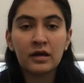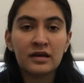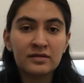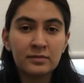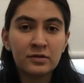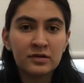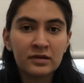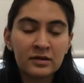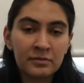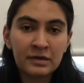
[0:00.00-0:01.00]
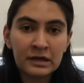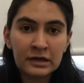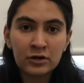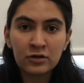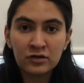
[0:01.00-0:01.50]
es importante también
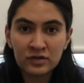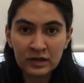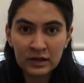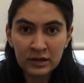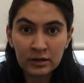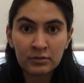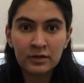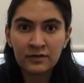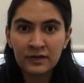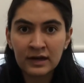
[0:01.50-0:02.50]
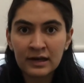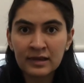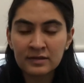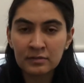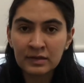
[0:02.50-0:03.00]
reconocer y verificar
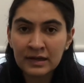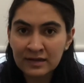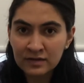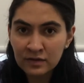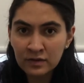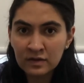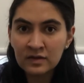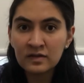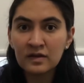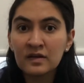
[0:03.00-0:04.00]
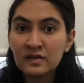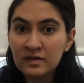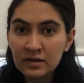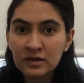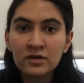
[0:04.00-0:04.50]
las aplicaciones y
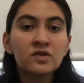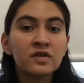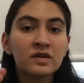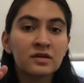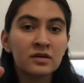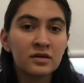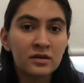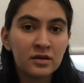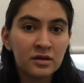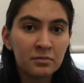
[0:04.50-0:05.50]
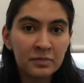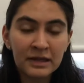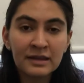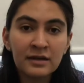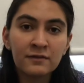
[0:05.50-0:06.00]
sitios que
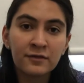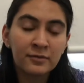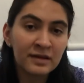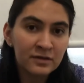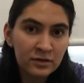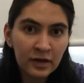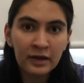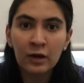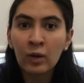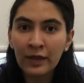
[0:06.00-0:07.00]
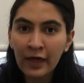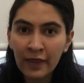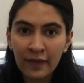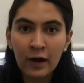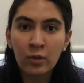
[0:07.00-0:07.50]
brindan información adecuada
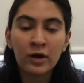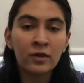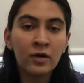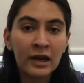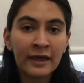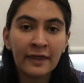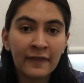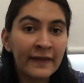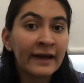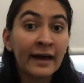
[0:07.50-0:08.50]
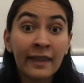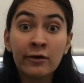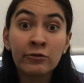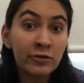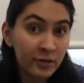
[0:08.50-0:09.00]
de acuerdo a la edad de cada
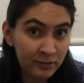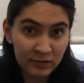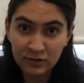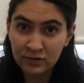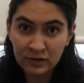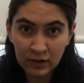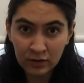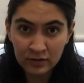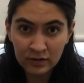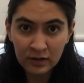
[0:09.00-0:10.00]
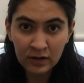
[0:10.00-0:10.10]
uno de nuestros hijos.